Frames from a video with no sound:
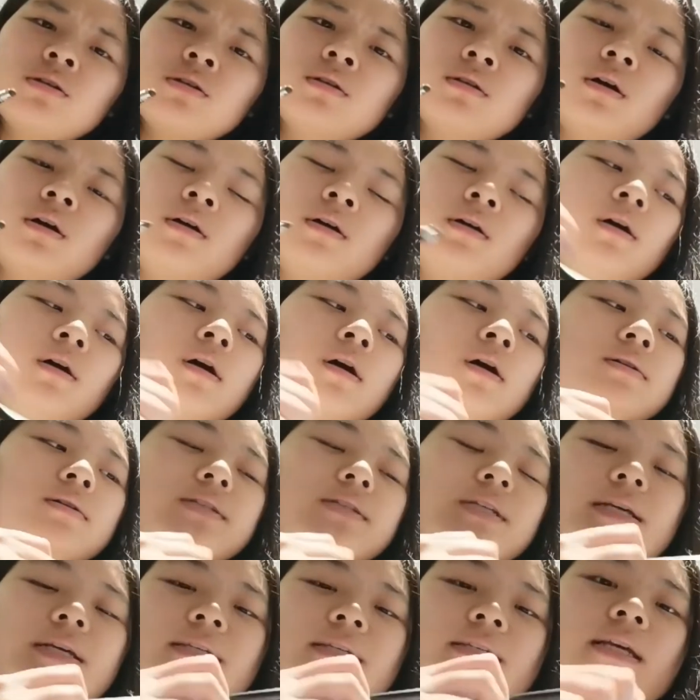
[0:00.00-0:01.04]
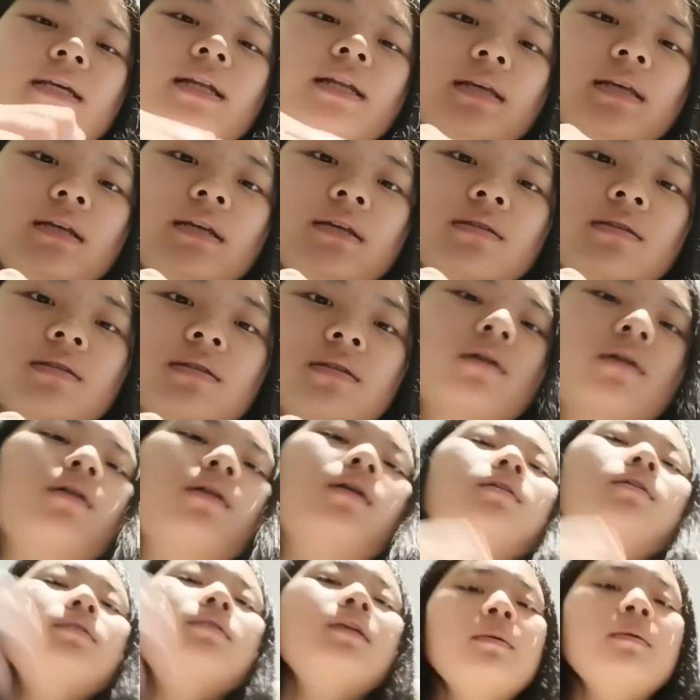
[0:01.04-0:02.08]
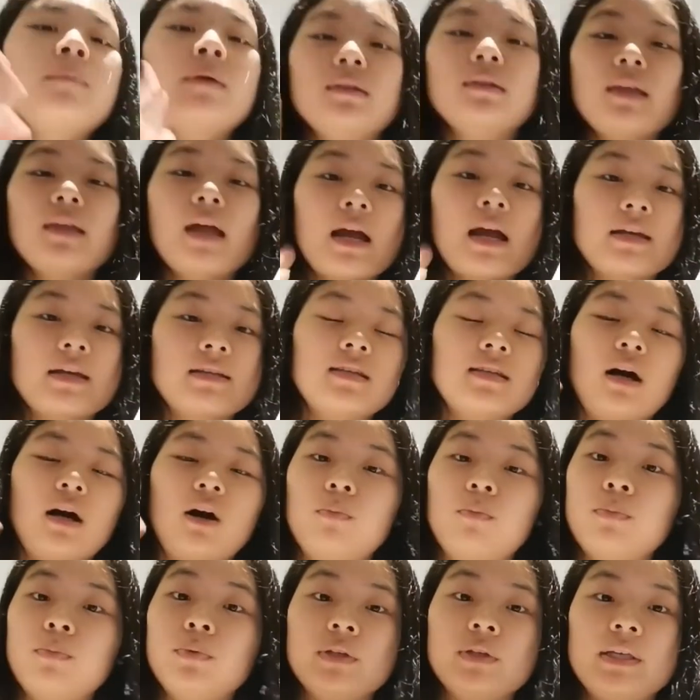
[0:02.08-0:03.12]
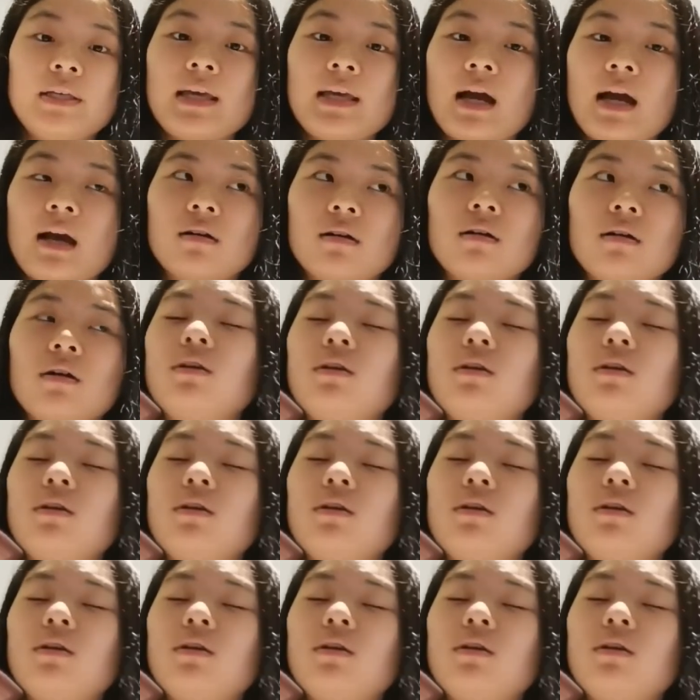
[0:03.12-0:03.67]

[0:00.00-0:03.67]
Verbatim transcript: 呢，这些梨子它们大小不一样，